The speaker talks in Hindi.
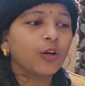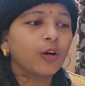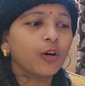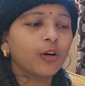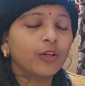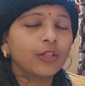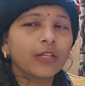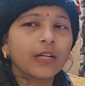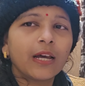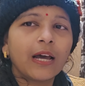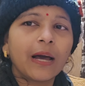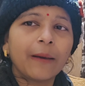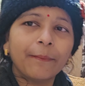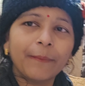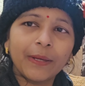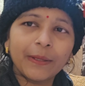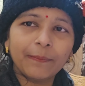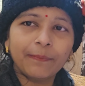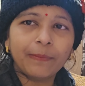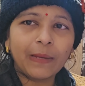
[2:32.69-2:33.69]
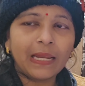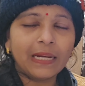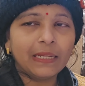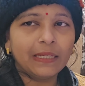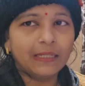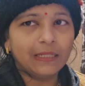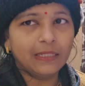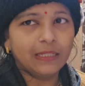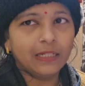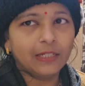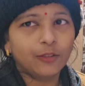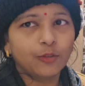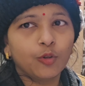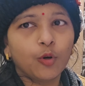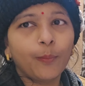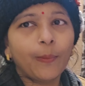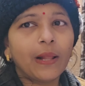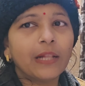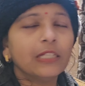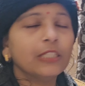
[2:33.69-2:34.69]
और अब मैं पहले लड्डू
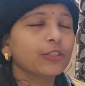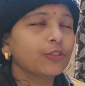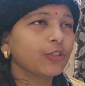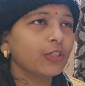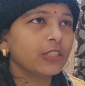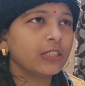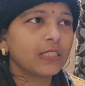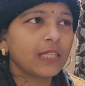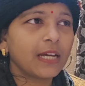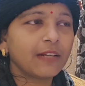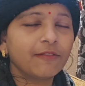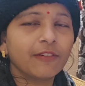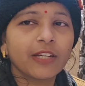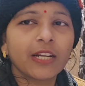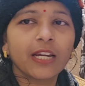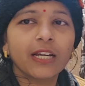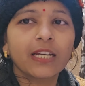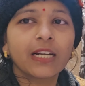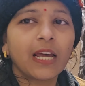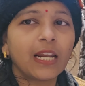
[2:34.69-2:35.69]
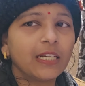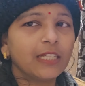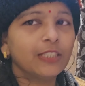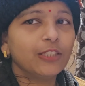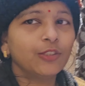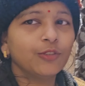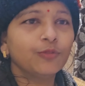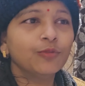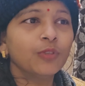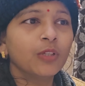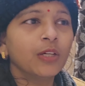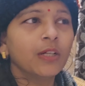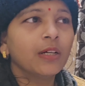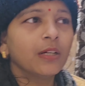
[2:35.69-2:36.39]
गोपाल जी को स्नान वगैरह करा लेती हूँ